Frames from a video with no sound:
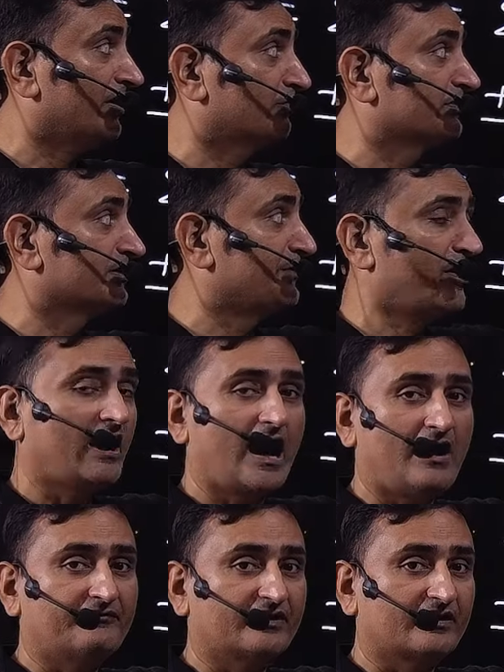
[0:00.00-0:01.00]
टू दी पावर
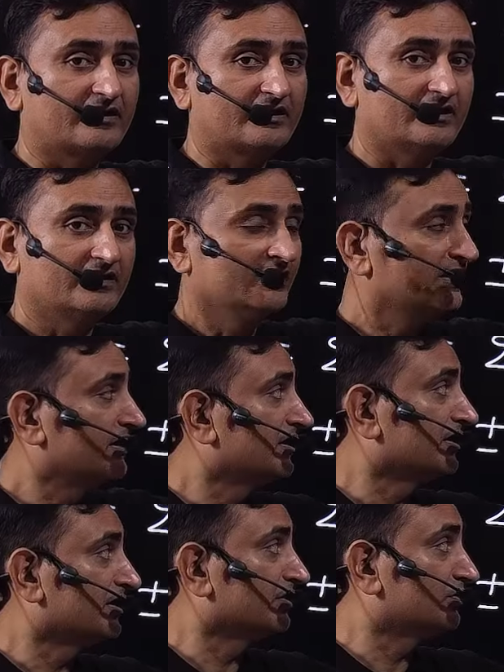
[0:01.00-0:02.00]
हाफ कर लिए
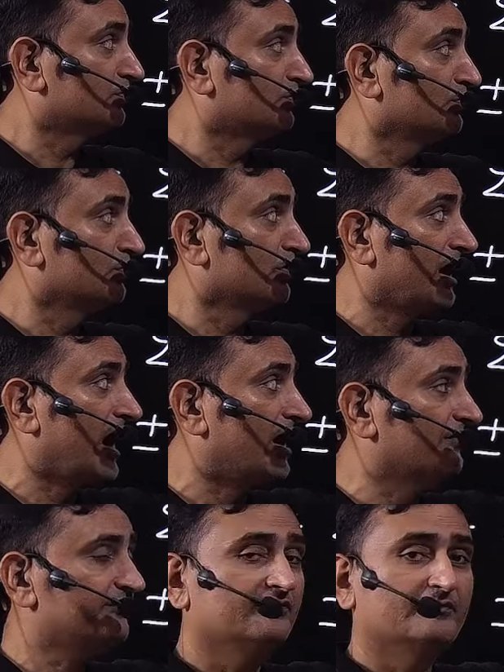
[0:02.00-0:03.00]
ये टू और
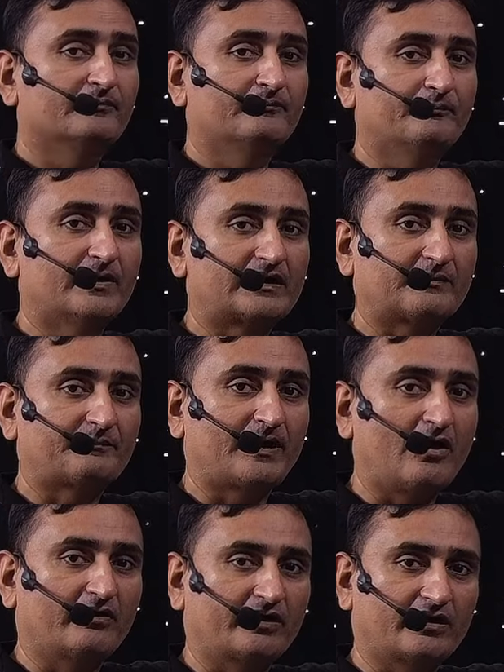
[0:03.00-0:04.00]
हाफ मल्टीप्लाई
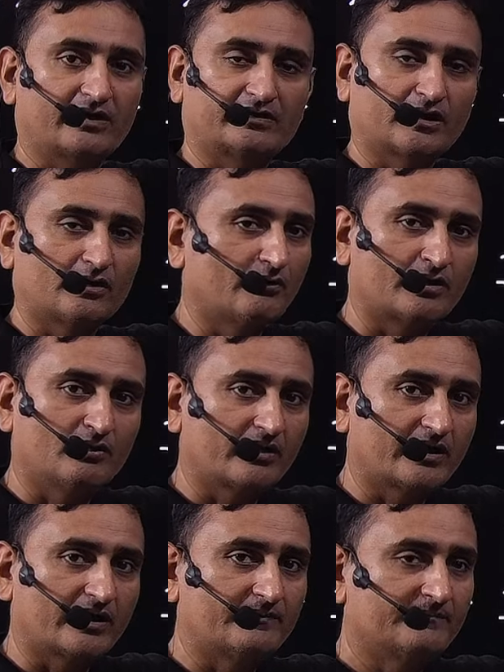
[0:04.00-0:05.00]
होकर कट के वन हो
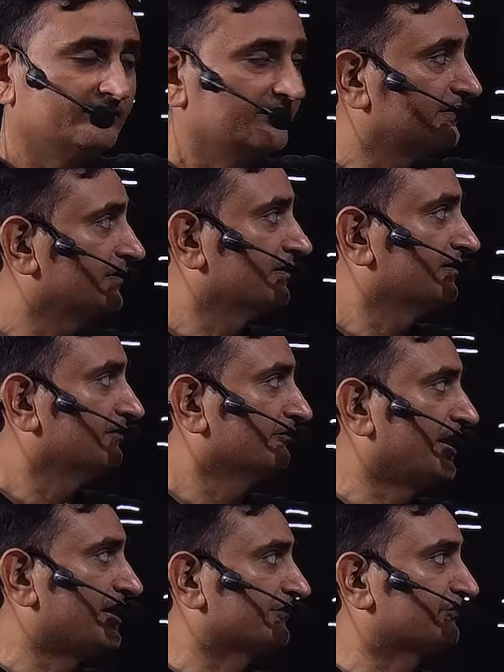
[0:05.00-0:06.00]
गया
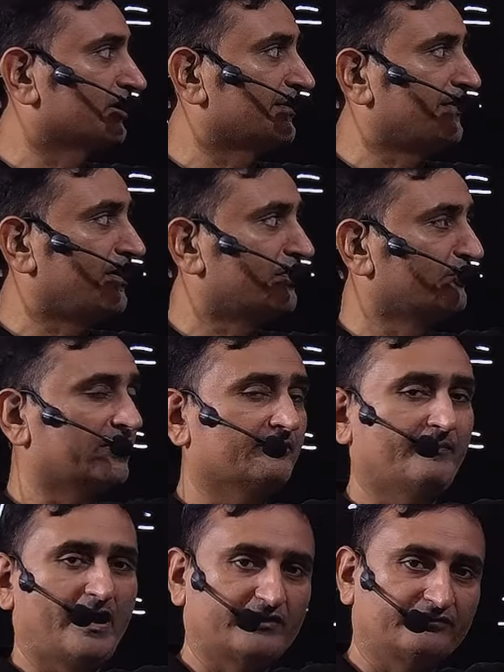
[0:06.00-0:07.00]
माइनस टू का पावर वन
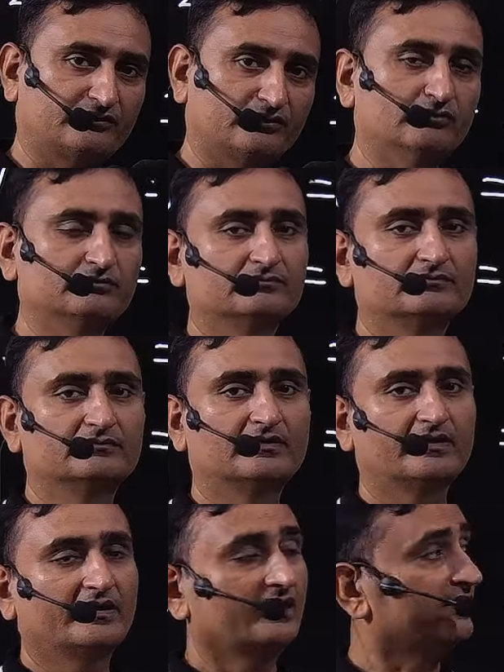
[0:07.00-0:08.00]
माइनस टू
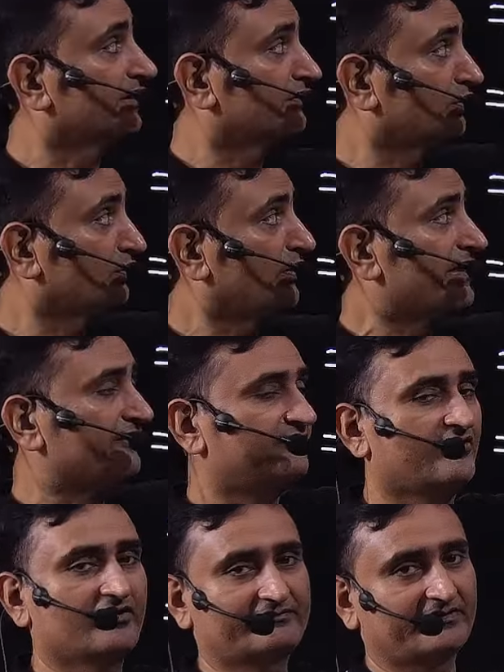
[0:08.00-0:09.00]
ये ट्रू है या
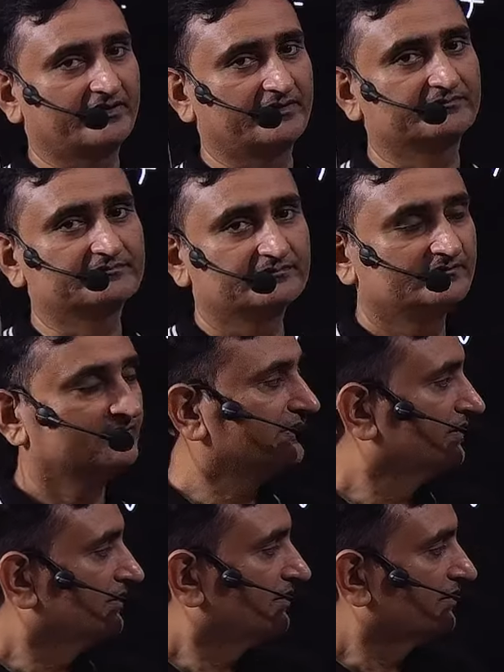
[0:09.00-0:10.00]
फॉल्स है
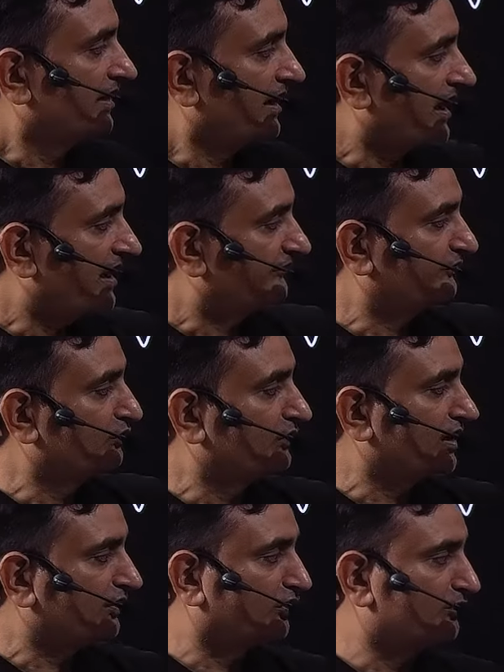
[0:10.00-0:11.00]
एक्स क्यू का
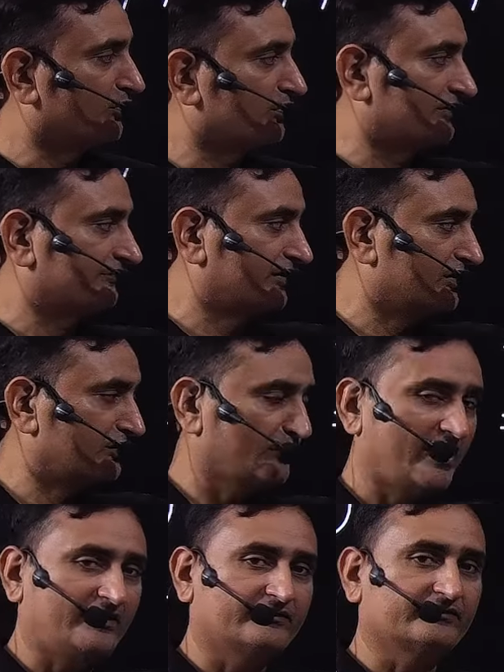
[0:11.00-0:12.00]
क्यूब रूट इजकल टू
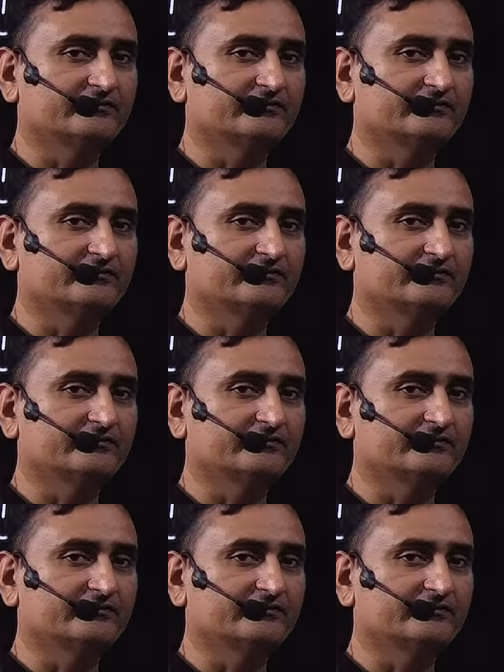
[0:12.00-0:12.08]
एक्स